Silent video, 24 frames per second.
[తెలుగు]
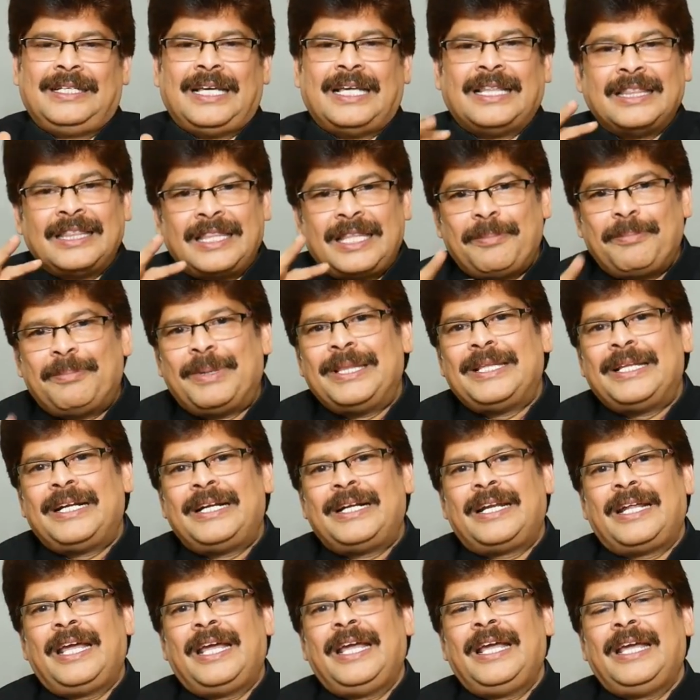ఎంత ఇబ్బంది
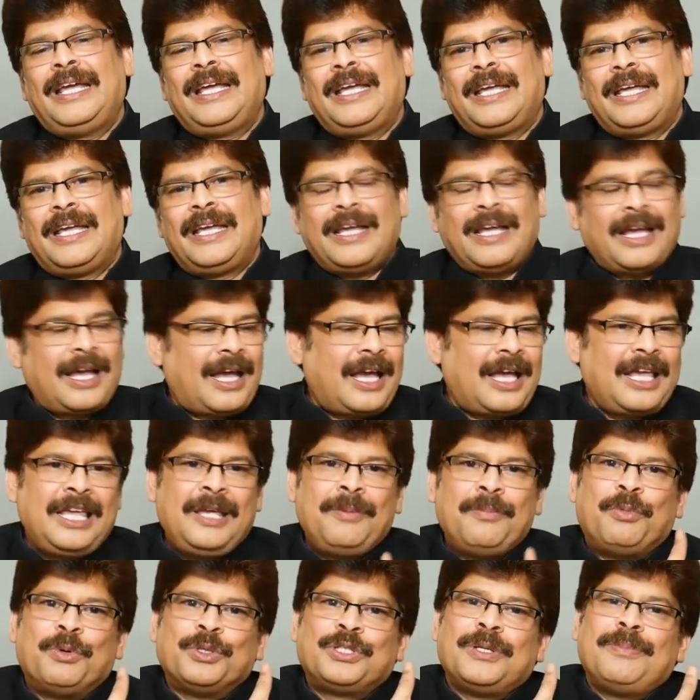అంటే ఈ
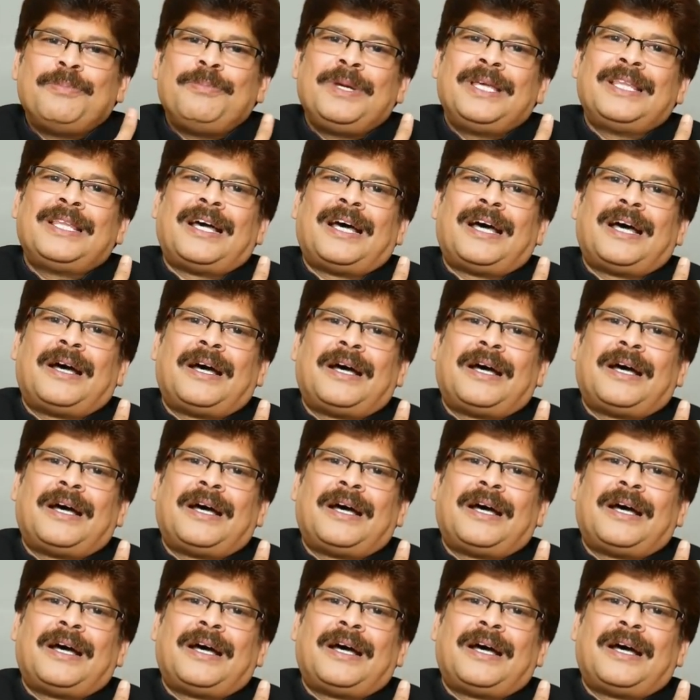భుజం మీద